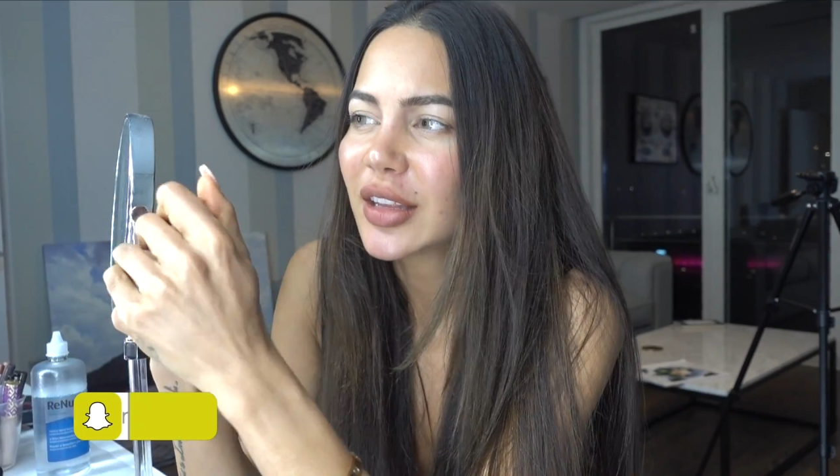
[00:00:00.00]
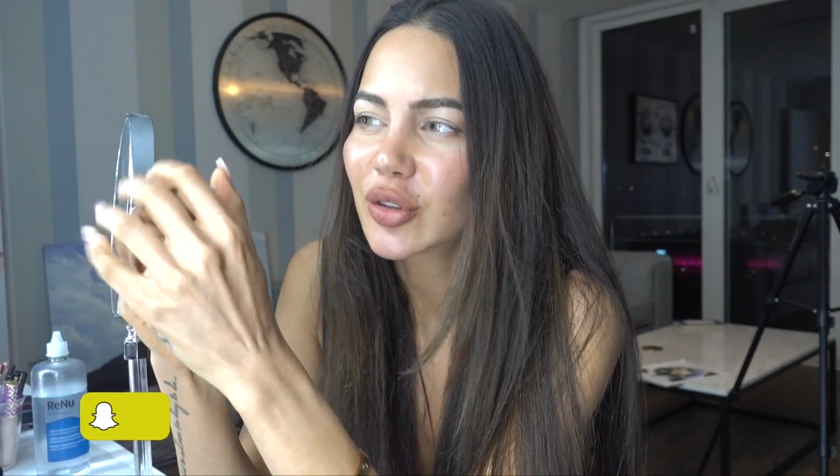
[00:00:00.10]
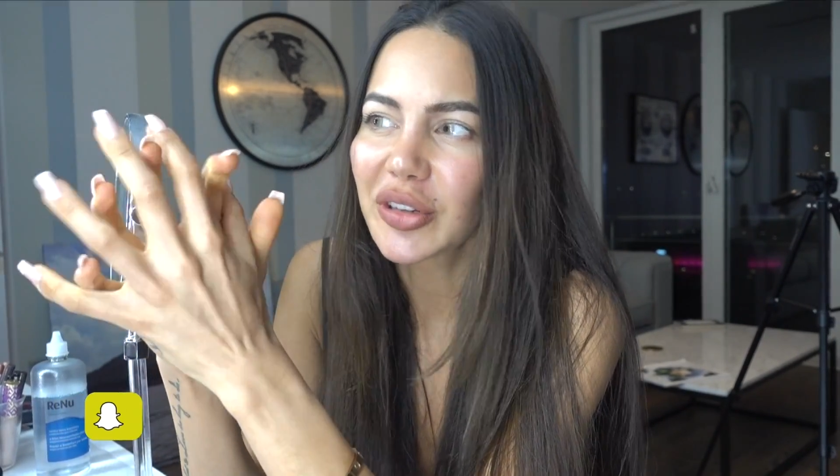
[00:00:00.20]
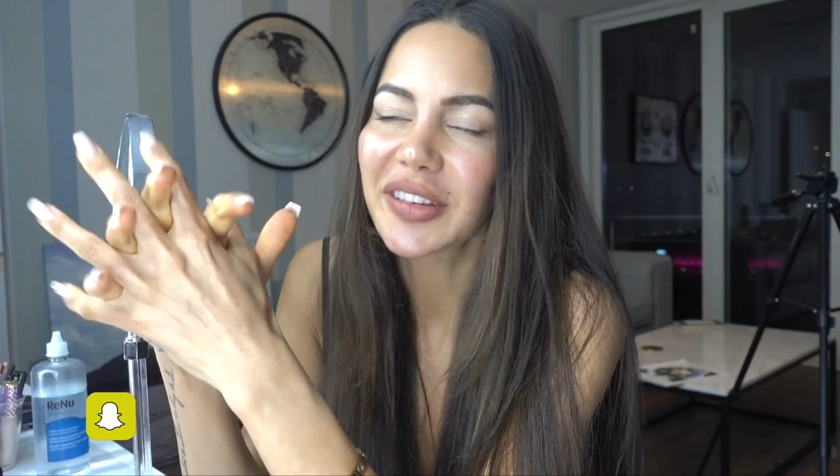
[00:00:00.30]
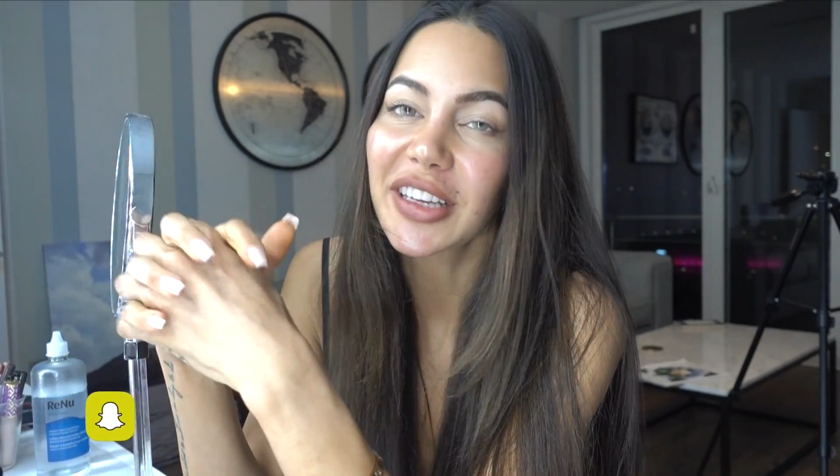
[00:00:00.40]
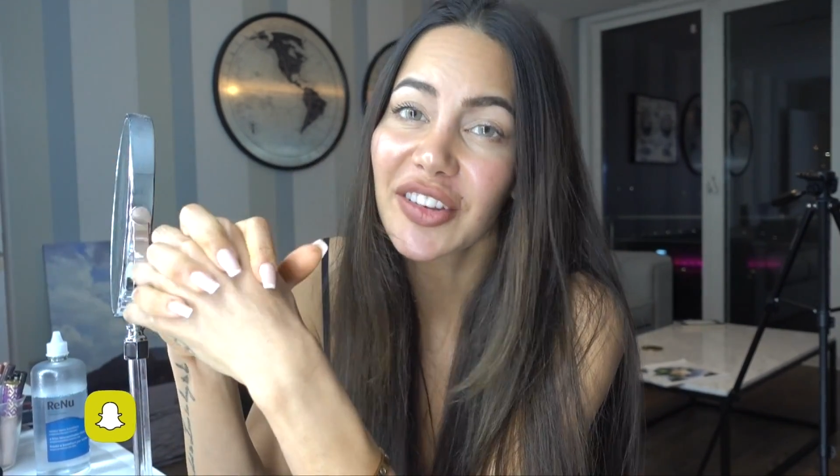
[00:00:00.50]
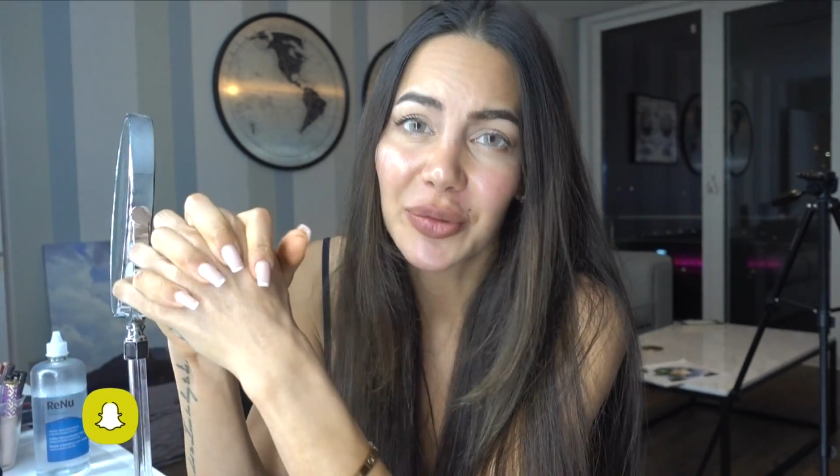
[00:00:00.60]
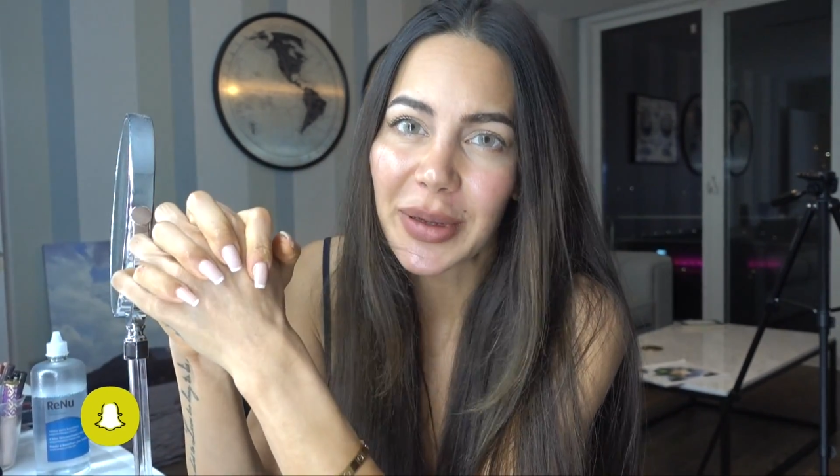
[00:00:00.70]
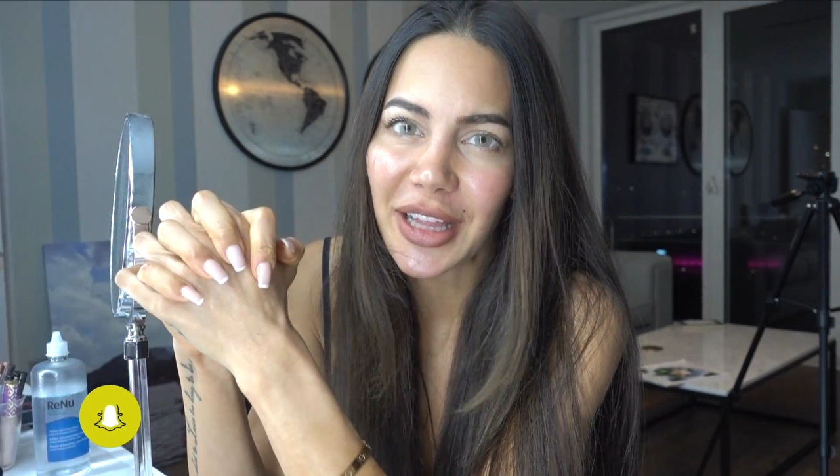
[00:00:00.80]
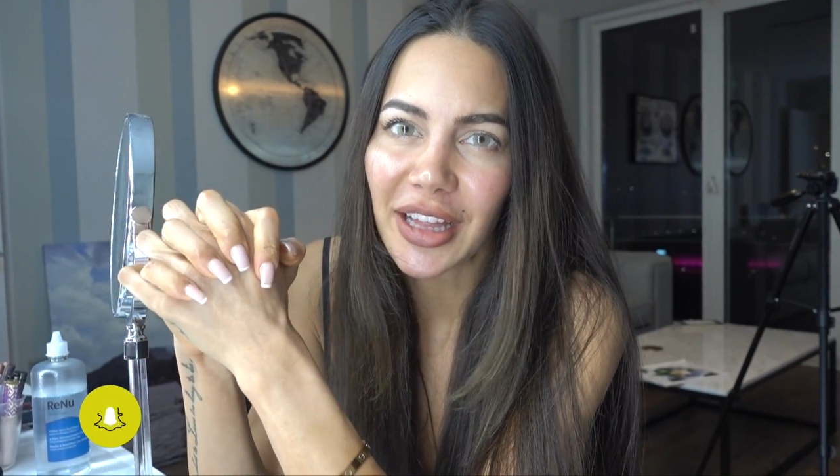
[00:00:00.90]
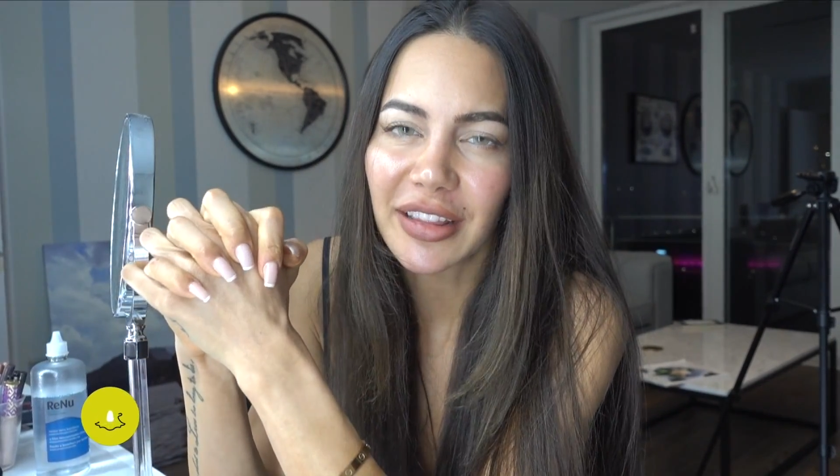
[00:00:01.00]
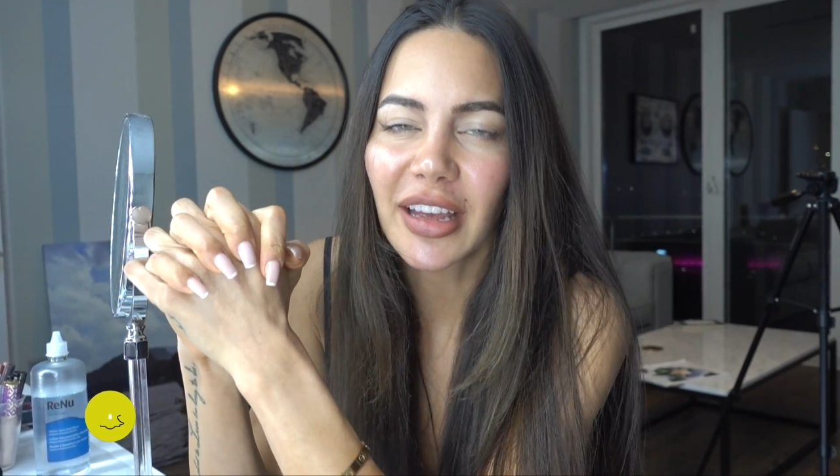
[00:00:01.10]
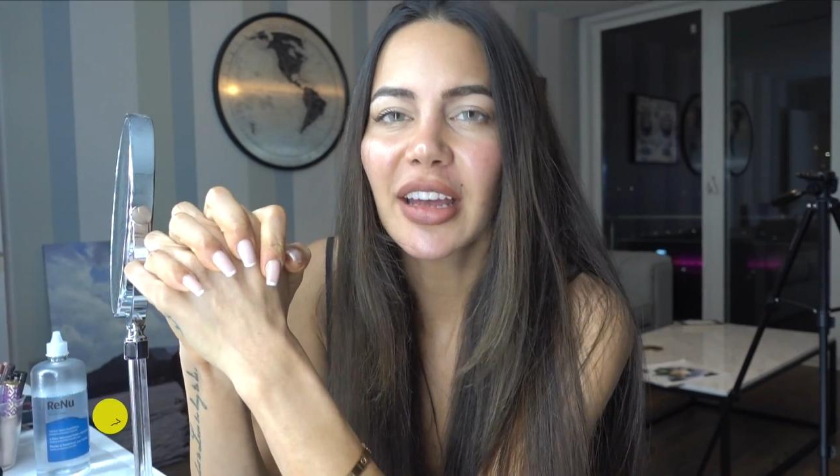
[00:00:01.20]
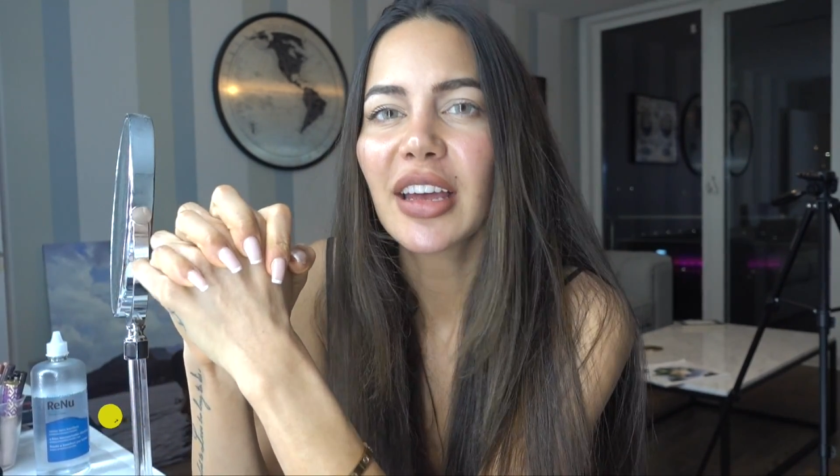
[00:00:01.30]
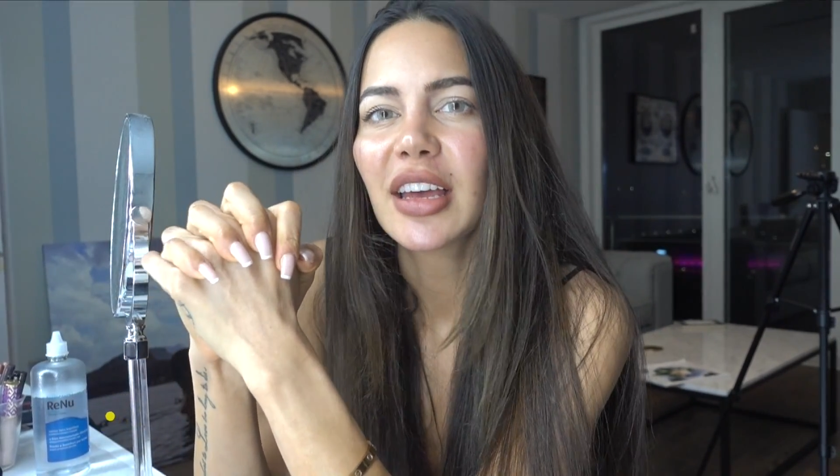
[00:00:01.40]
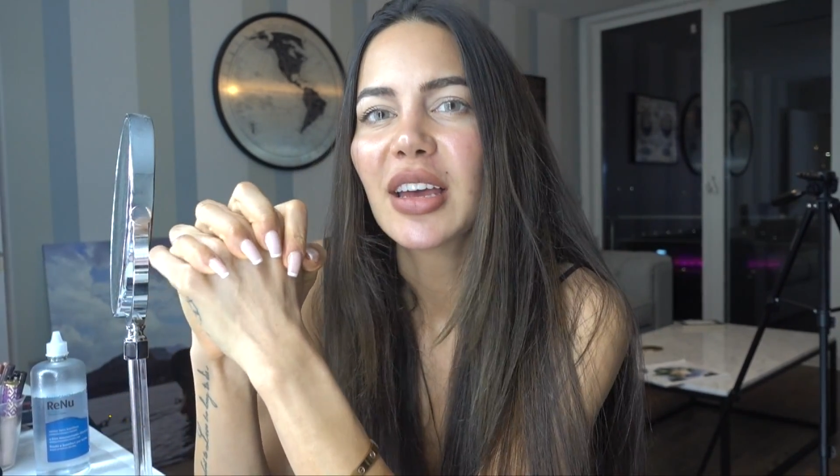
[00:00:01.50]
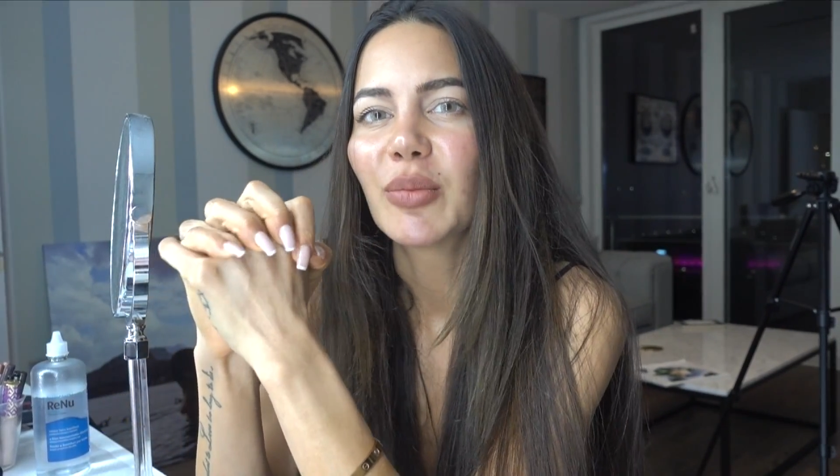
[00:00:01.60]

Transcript: Süresi geçmeden de